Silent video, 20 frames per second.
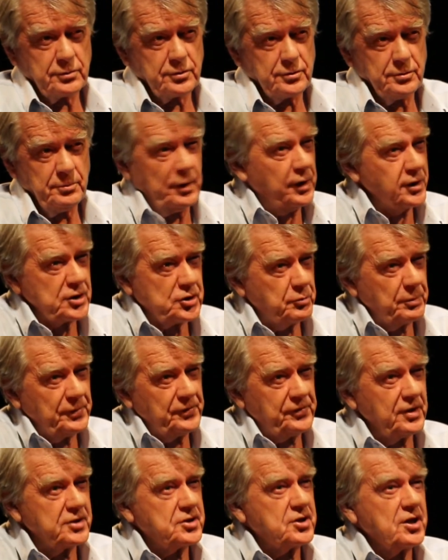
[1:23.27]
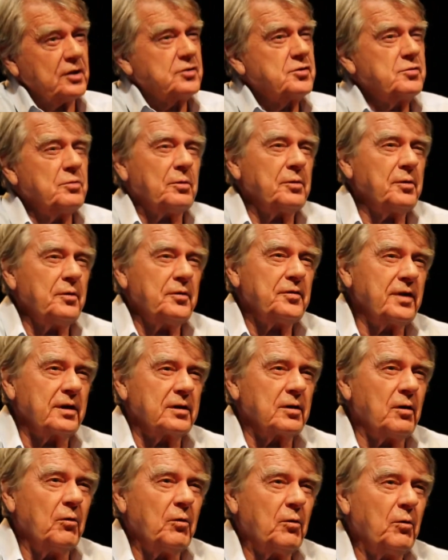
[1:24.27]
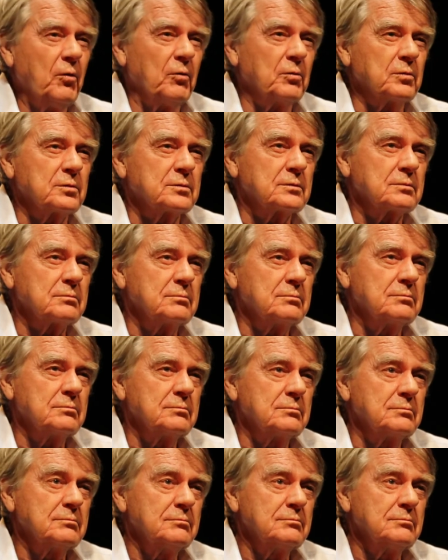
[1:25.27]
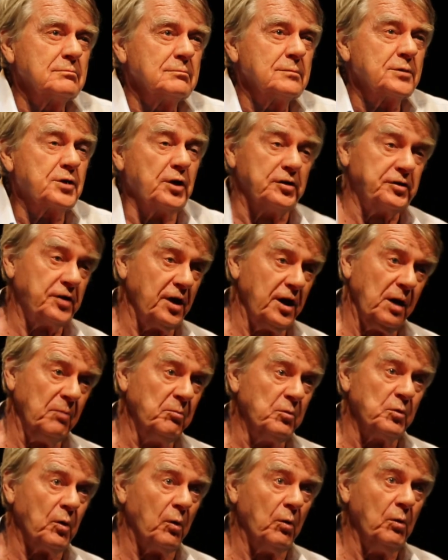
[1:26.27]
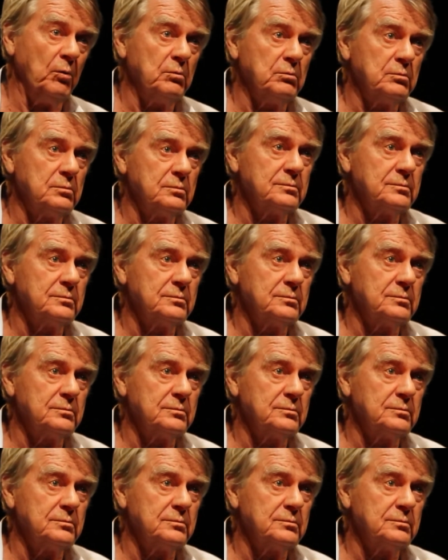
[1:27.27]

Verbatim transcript: je me réjouissais chaque jour de cette rencontre. J'étais amoureux.